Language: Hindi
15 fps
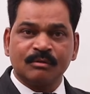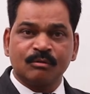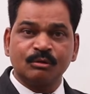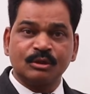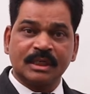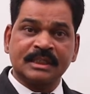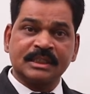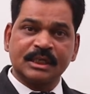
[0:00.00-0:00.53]

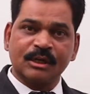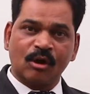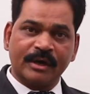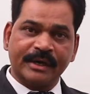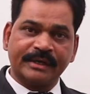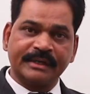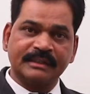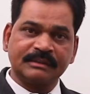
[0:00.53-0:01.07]
कुछ अच्छे
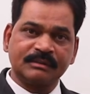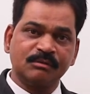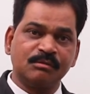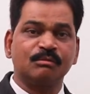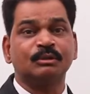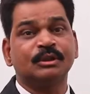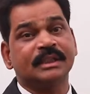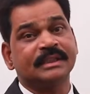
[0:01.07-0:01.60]
ऑडिटर्स को
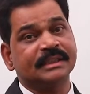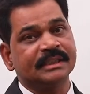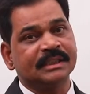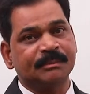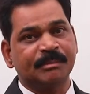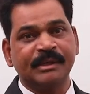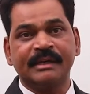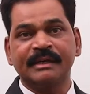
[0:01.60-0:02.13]
कुछ अच्छे
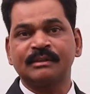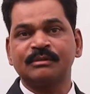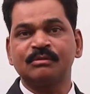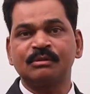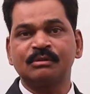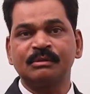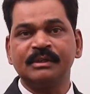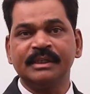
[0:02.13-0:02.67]
स्पीकर्स को
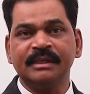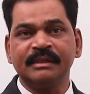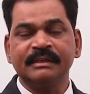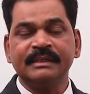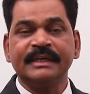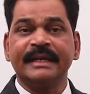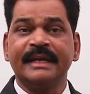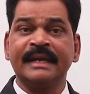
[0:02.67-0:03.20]
सुनिए
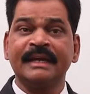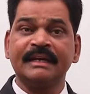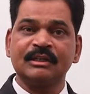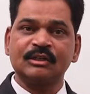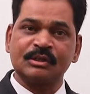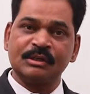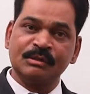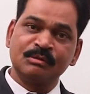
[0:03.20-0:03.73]

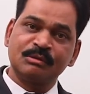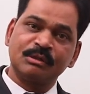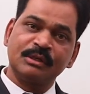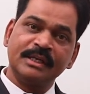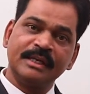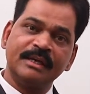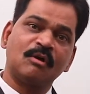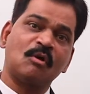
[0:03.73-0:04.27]
इंग्लिश न्यूज
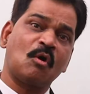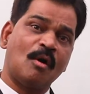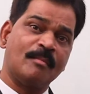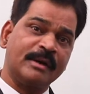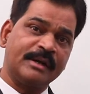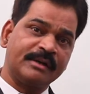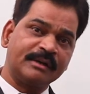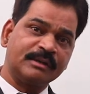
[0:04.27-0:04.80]
सुनिए
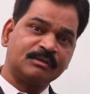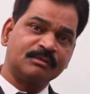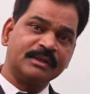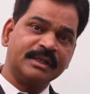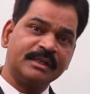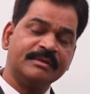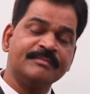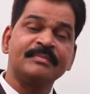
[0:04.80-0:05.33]
कॉमेंट्री
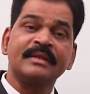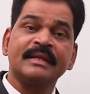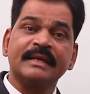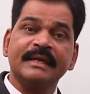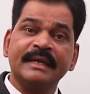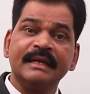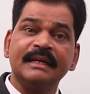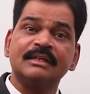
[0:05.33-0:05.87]
सुनिए
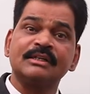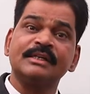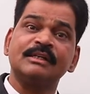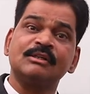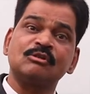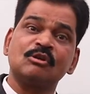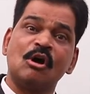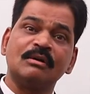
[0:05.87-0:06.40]
इंग्लिश के
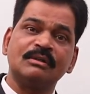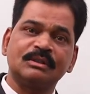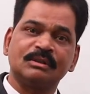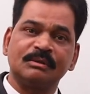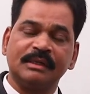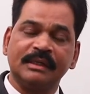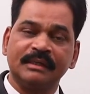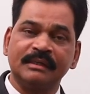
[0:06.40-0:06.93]
सॉन्ग्स
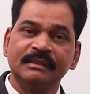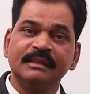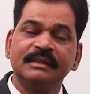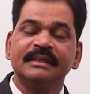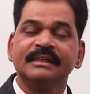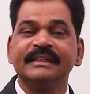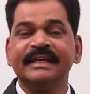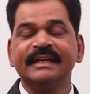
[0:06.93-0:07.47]
सुनिए
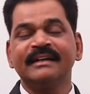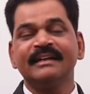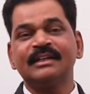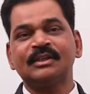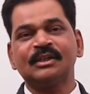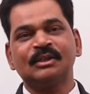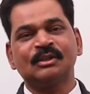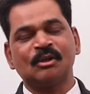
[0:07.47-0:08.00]
ये
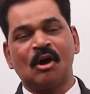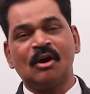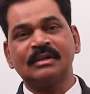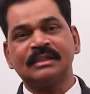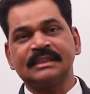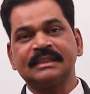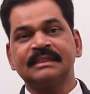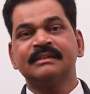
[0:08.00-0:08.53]
इंग्लिश के
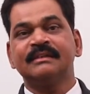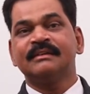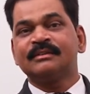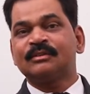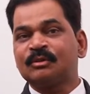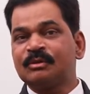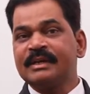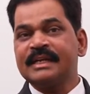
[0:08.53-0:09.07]
सॉन्ग्स
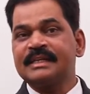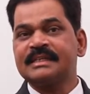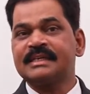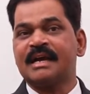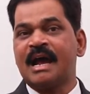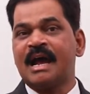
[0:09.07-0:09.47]
सुनने से